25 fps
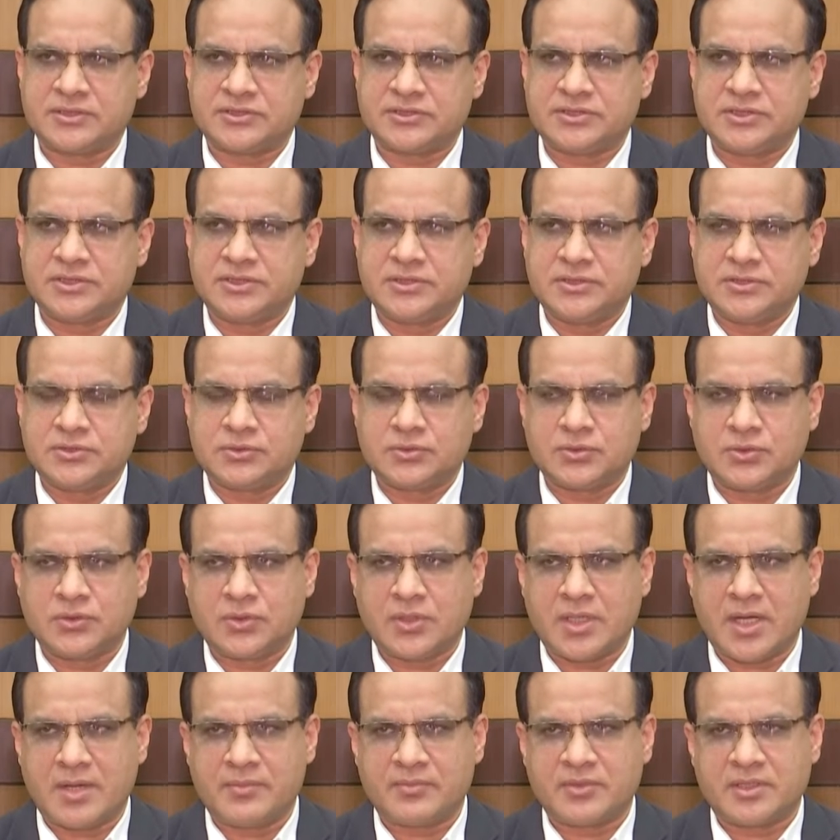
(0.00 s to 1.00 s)
সেটি তো
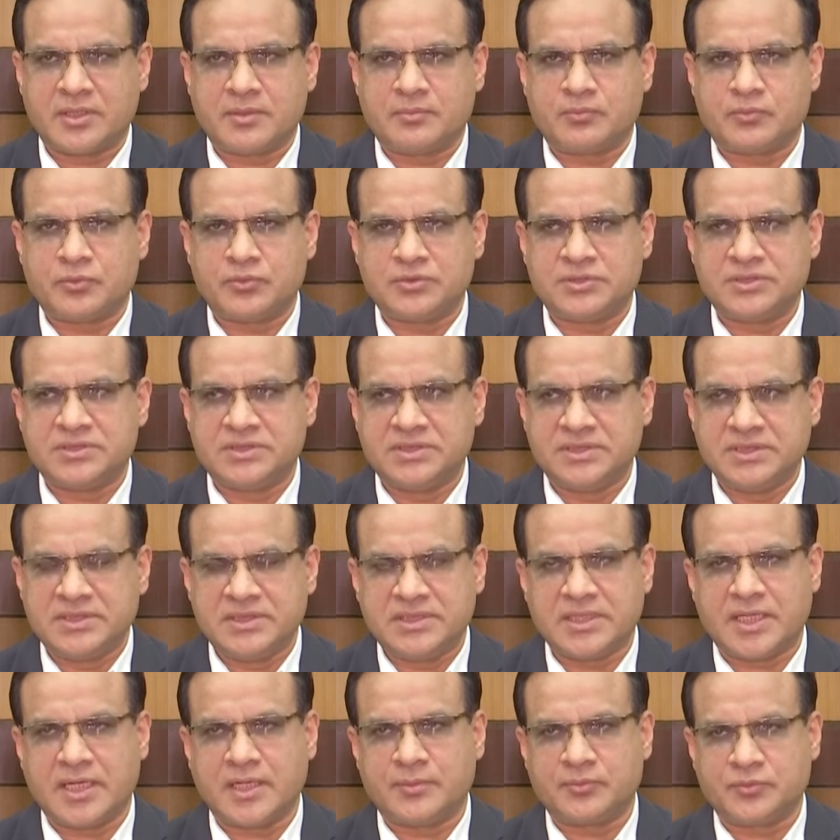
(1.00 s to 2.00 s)
আমরা প্রতিদিনই
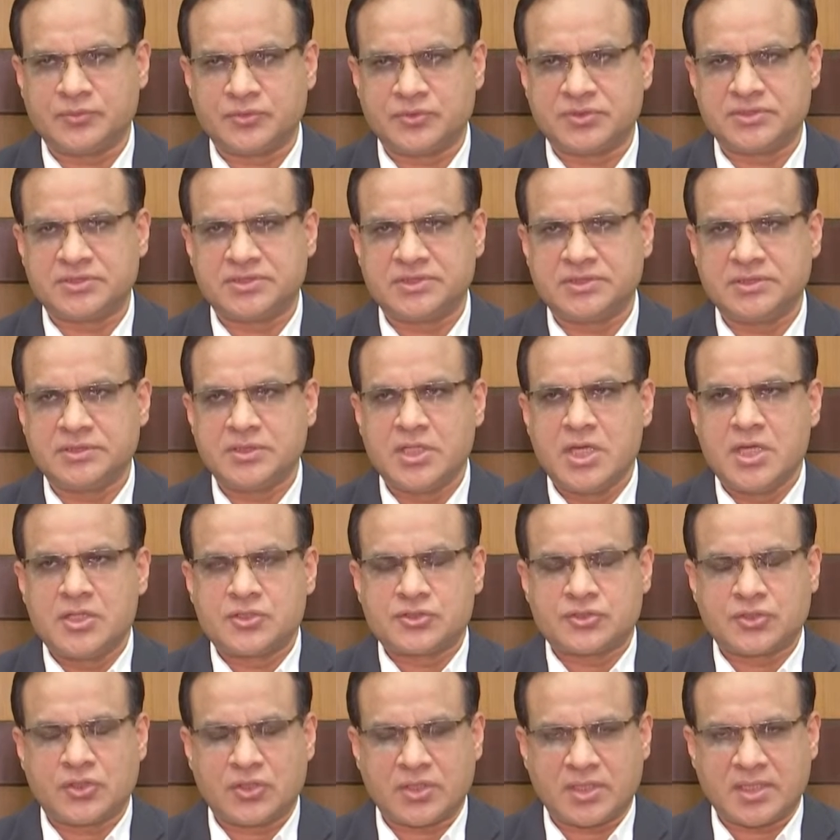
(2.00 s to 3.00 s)
আলাপ করেছি
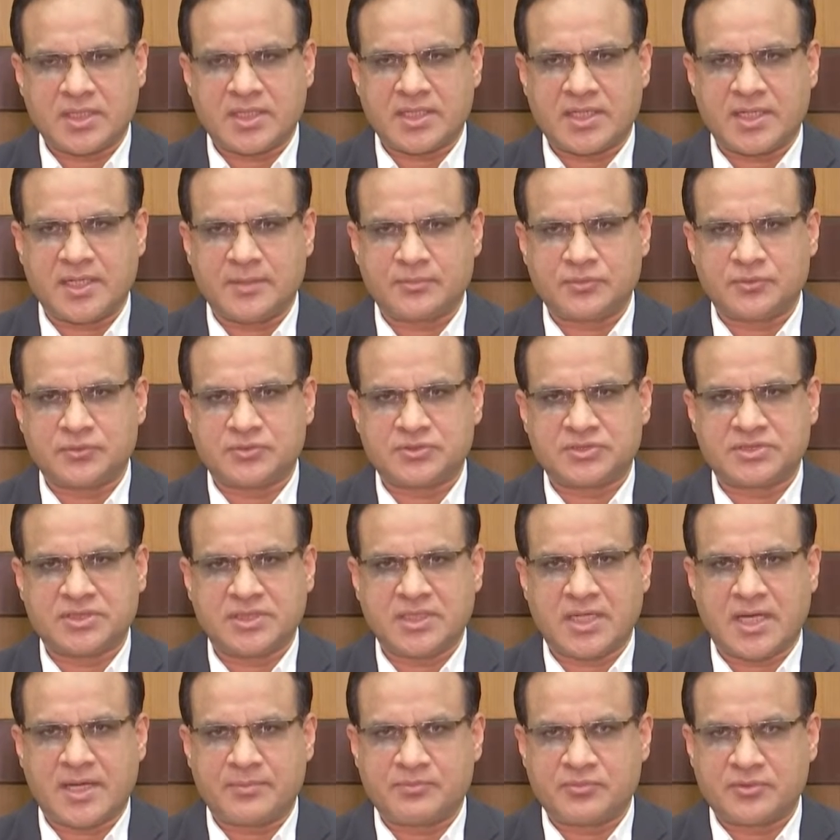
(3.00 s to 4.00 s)
সরকার আলাপ করছে
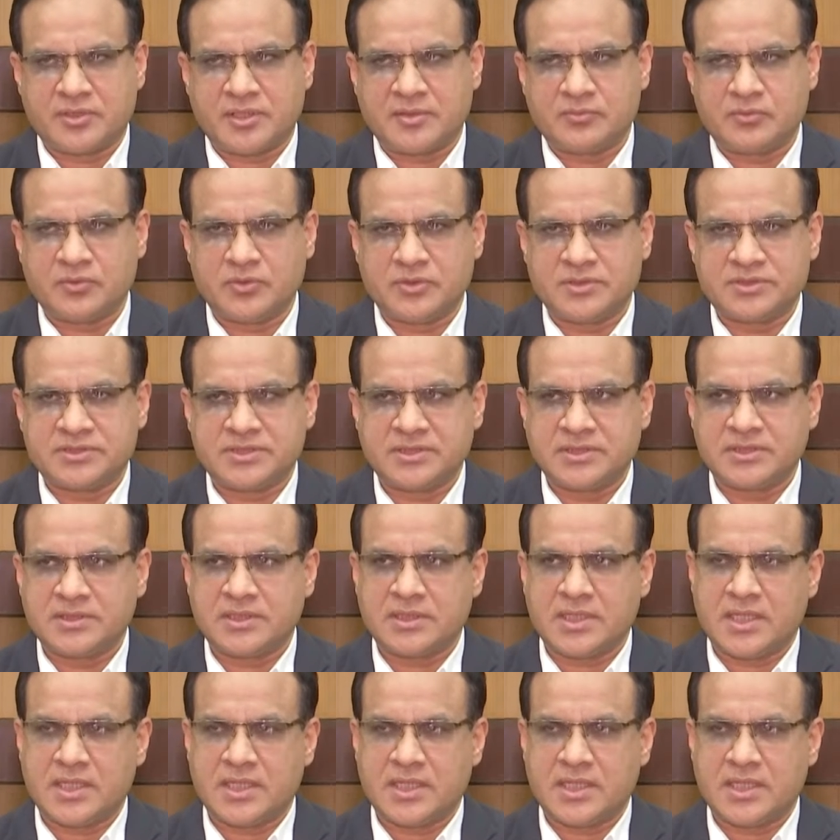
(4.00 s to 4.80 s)
আপনারা বলছেন